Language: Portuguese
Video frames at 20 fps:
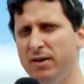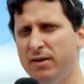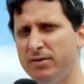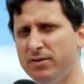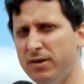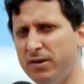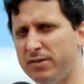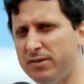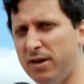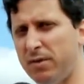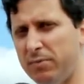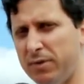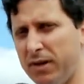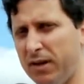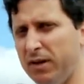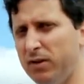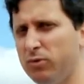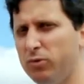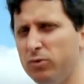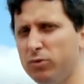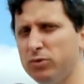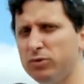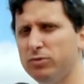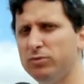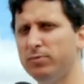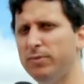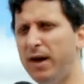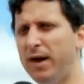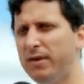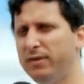já sabe que ele é um
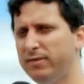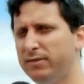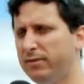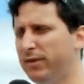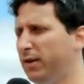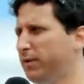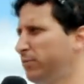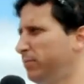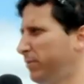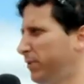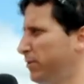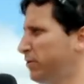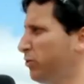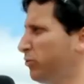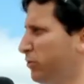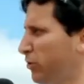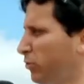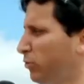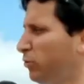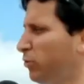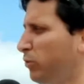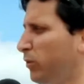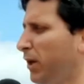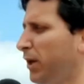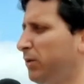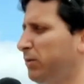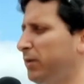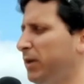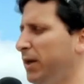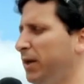curso mais, né, parece que é o segundo
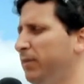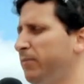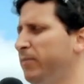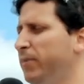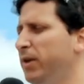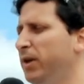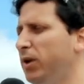ano dele.